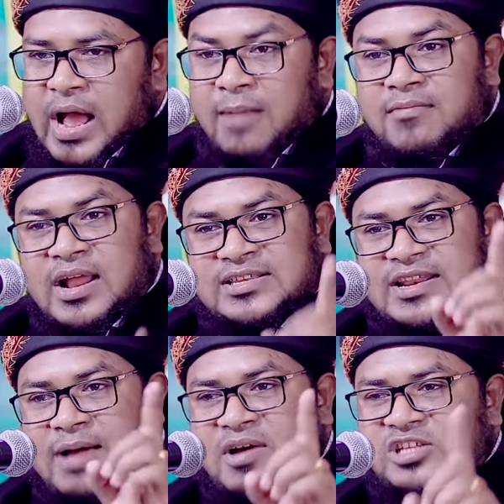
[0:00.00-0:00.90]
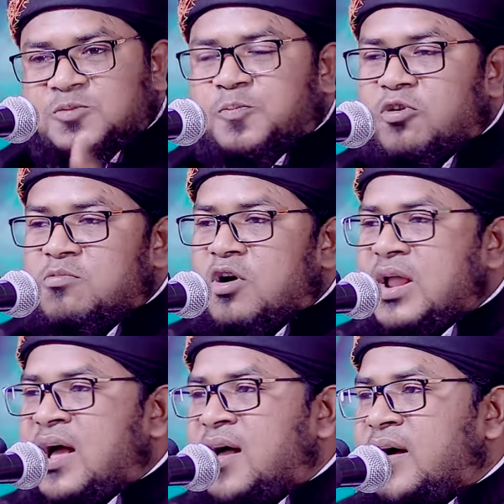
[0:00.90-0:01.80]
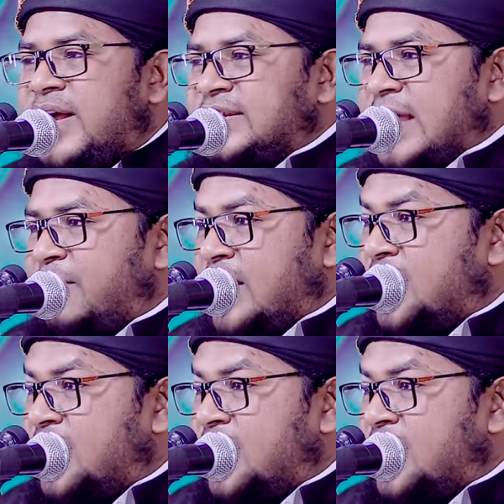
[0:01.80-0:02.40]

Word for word: আমরা যে নামাজ পড়বো না এটা আমার